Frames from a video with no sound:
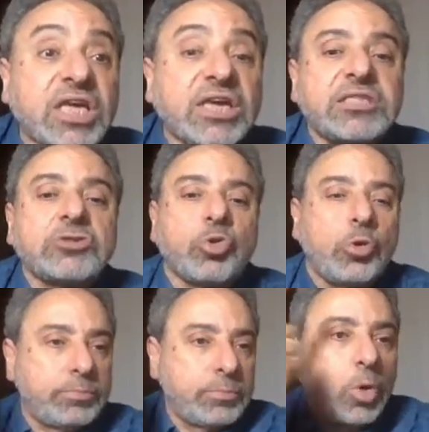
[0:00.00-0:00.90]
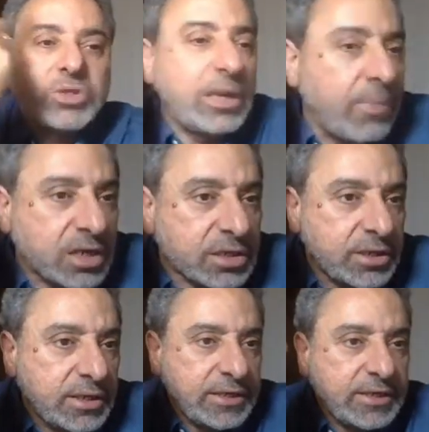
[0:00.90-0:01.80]
خططهم هو ده
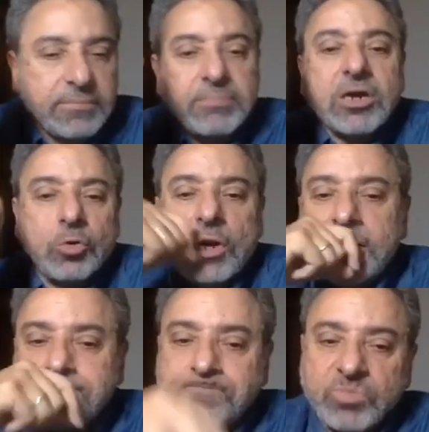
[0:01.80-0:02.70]
المكر مكر الله